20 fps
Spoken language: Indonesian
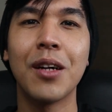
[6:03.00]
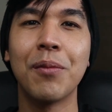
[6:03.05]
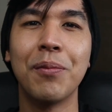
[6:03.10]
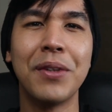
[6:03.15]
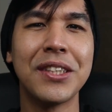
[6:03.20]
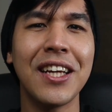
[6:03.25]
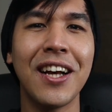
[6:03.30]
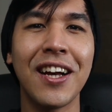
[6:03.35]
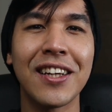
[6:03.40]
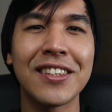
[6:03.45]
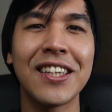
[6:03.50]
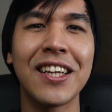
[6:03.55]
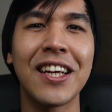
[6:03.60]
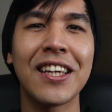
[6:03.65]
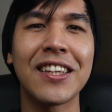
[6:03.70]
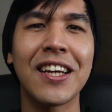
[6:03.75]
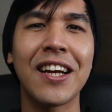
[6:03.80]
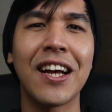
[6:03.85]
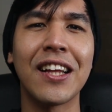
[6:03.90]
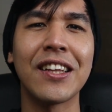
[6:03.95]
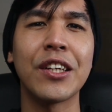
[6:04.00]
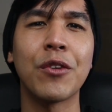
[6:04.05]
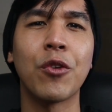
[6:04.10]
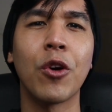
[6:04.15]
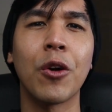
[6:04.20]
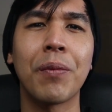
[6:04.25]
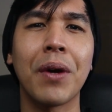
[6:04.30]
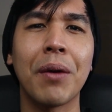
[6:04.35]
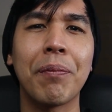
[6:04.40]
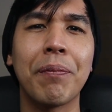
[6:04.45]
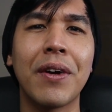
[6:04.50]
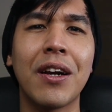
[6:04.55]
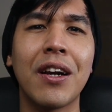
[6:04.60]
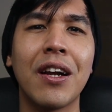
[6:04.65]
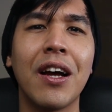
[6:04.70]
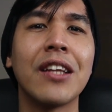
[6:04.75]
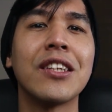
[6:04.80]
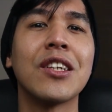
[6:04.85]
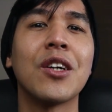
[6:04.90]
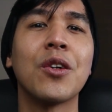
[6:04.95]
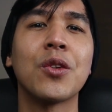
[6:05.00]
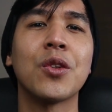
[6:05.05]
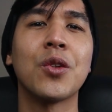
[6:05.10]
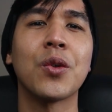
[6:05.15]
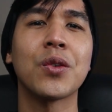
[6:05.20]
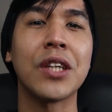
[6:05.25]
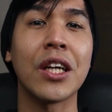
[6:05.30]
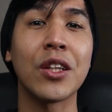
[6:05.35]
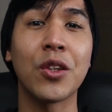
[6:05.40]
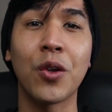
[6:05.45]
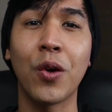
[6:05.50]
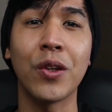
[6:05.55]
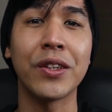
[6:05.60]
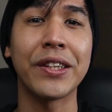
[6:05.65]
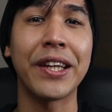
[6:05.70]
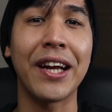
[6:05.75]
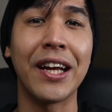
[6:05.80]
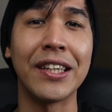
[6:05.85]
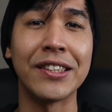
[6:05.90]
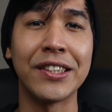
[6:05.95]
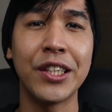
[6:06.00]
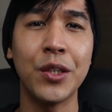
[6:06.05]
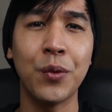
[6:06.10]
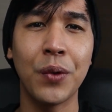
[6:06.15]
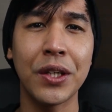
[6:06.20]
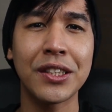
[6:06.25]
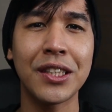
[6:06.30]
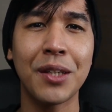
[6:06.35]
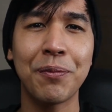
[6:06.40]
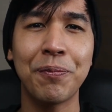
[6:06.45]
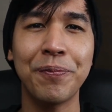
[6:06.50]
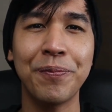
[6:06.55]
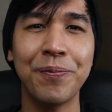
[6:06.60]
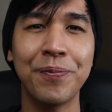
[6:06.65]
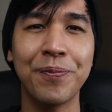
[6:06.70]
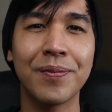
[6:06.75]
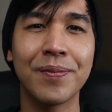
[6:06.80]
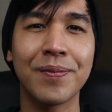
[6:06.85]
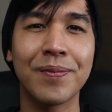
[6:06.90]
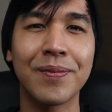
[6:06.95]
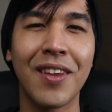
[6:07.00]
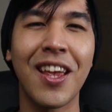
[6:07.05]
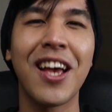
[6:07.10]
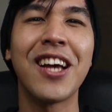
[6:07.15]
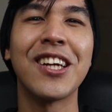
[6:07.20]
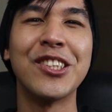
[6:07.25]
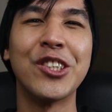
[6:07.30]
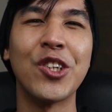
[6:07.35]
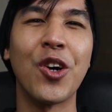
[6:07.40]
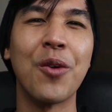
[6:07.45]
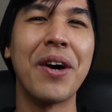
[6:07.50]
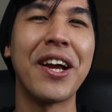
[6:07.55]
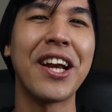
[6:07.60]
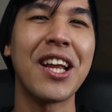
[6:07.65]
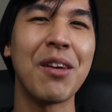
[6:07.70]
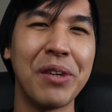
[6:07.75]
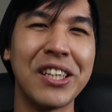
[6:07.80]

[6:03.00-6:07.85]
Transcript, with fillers: Bisa nggak sih kita ganti wallpaper hanya untuk satu kontak aja di WhatsApp? Jawabannya